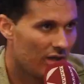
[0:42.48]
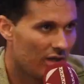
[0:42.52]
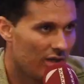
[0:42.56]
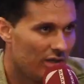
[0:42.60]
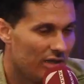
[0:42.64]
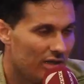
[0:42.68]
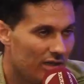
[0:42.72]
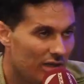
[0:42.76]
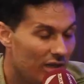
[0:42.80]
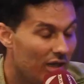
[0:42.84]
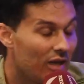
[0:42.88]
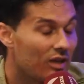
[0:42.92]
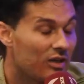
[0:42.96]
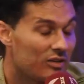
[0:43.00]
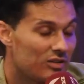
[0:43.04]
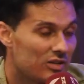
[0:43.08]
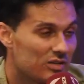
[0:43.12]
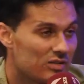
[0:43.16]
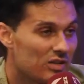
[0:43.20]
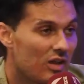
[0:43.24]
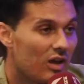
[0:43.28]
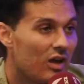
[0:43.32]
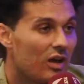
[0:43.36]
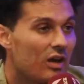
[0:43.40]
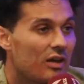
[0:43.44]

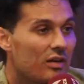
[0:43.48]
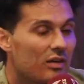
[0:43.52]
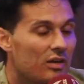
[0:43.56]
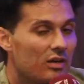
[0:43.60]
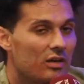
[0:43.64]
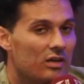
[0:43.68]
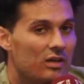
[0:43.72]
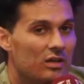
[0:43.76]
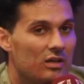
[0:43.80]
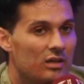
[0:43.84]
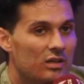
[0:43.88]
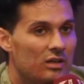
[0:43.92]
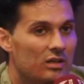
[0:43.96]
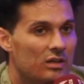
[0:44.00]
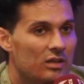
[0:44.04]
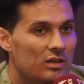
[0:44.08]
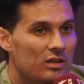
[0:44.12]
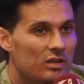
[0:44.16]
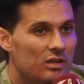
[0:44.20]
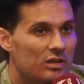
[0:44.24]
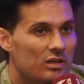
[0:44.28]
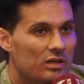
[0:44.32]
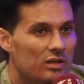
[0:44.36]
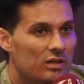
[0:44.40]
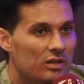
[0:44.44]
الاختصار
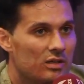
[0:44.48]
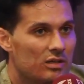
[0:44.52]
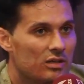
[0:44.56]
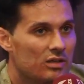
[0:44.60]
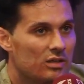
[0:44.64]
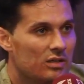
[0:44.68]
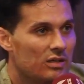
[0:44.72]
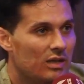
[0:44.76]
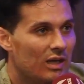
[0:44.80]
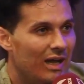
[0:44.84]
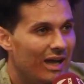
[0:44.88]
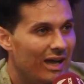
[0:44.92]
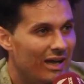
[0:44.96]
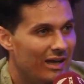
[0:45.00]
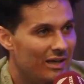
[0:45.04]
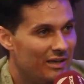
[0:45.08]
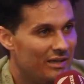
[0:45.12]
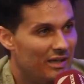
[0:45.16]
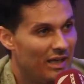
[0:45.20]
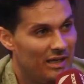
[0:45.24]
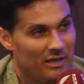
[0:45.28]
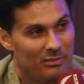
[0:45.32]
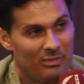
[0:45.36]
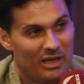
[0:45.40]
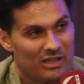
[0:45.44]
آه آه
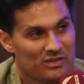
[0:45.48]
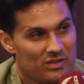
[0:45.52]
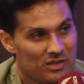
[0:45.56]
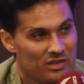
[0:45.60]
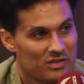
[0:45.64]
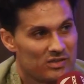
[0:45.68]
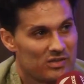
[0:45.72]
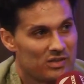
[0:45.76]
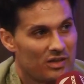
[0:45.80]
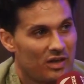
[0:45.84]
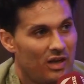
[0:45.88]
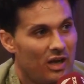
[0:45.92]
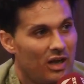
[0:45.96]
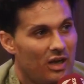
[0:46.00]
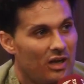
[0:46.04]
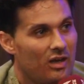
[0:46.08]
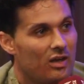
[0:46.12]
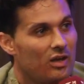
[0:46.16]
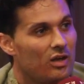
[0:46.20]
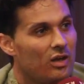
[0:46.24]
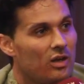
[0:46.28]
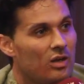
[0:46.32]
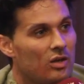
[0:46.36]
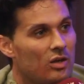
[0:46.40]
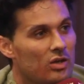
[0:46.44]
نحن بعصر السرعه
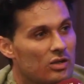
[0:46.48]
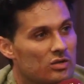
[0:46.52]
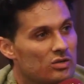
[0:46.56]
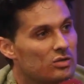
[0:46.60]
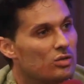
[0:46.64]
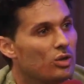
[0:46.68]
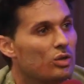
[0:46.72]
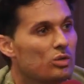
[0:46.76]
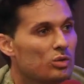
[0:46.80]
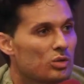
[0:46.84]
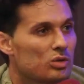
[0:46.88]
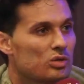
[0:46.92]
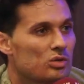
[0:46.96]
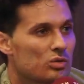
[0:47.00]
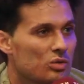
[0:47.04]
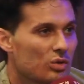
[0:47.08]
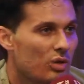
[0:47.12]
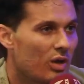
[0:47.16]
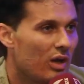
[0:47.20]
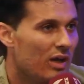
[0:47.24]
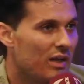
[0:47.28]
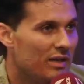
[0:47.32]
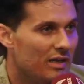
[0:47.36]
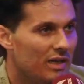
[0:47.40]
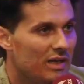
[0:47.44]
آه الصوت
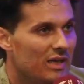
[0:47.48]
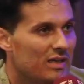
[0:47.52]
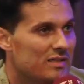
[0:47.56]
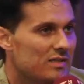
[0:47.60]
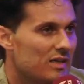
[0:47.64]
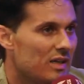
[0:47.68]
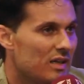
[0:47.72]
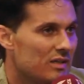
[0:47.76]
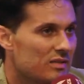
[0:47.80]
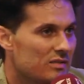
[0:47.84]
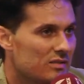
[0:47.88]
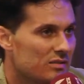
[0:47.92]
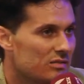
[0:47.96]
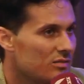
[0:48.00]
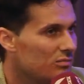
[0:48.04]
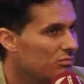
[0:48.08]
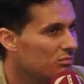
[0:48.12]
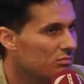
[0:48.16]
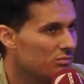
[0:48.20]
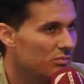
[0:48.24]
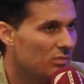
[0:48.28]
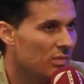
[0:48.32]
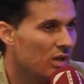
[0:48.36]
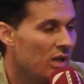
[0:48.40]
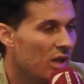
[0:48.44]
والصوره هن الاساس
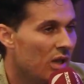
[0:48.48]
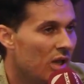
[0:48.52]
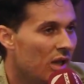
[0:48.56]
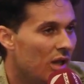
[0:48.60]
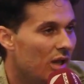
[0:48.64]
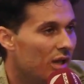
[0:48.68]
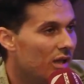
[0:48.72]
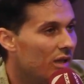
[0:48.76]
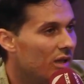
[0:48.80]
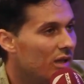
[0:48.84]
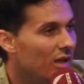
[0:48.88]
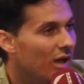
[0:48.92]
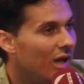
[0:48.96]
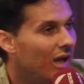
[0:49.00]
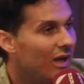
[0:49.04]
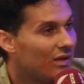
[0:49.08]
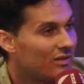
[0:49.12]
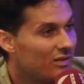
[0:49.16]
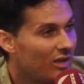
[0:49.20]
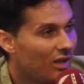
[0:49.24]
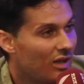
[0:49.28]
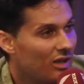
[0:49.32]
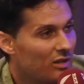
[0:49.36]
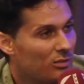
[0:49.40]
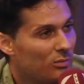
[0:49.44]
آه،
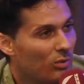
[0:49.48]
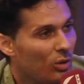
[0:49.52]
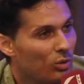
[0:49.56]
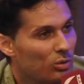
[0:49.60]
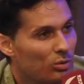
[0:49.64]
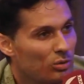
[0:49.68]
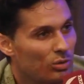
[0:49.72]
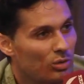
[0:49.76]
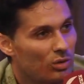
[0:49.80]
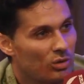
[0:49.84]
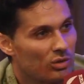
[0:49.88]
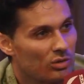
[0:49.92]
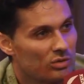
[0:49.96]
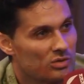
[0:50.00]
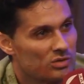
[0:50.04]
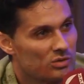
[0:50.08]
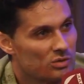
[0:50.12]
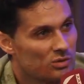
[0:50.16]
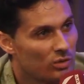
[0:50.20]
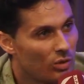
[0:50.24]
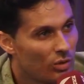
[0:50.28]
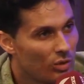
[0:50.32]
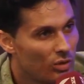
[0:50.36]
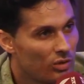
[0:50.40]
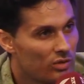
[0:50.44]
اعتقد موضوع
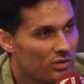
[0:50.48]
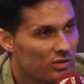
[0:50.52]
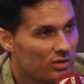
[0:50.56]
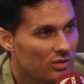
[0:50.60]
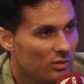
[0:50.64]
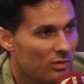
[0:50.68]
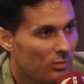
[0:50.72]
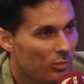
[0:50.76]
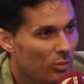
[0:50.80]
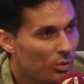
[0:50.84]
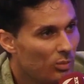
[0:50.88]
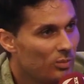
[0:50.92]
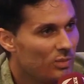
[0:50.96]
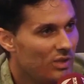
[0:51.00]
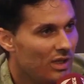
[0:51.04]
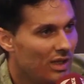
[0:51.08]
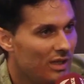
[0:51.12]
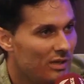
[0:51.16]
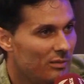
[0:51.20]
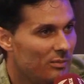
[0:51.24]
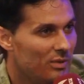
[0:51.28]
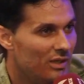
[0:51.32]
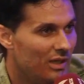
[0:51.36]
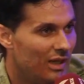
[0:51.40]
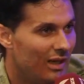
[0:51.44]
الصوت ممكن
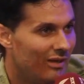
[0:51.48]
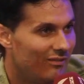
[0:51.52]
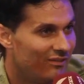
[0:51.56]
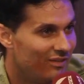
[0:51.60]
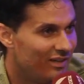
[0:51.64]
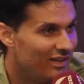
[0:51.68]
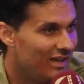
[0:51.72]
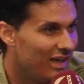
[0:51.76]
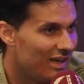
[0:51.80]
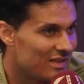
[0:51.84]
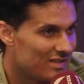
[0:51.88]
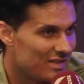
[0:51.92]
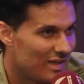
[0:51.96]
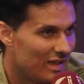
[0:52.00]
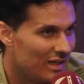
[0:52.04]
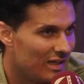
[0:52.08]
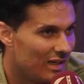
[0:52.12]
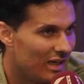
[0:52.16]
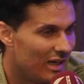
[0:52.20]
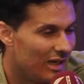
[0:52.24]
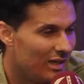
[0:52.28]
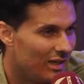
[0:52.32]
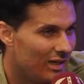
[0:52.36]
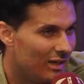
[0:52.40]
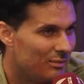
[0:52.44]
بيلعب في ناس
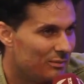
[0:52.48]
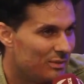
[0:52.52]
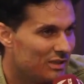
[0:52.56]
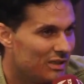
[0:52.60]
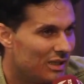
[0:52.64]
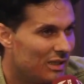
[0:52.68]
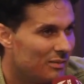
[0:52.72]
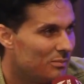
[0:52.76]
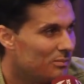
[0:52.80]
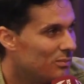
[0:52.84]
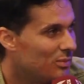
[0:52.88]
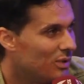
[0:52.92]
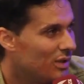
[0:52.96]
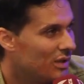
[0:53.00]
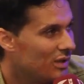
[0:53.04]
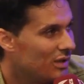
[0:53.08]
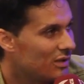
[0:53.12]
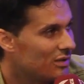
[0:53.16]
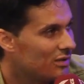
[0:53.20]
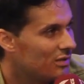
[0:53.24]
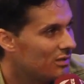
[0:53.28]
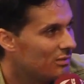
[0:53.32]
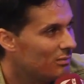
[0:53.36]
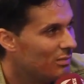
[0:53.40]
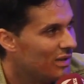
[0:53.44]
هلا عم تحب آه،
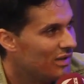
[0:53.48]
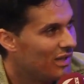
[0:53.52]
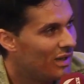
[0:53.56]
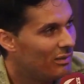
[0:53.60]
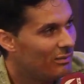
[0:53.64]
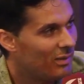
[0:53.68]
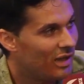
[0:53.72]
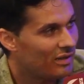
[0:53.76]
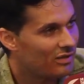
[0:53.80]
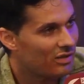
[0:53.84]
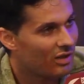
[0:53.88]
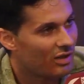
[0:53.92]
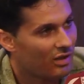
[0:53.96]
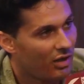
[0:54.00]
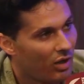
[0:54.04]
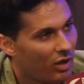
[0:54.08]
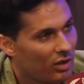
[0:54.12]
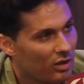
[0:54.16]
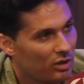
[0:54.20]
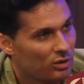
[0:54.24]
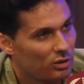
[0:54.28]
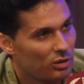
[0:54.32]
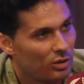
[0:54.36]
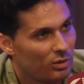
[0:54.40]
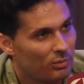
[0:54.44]
بدل ما تقرا
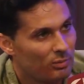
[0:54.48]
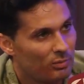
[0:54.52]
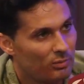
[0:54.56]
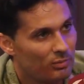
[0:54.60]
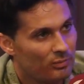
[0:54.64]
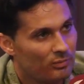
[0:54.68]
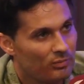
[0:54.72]
كتب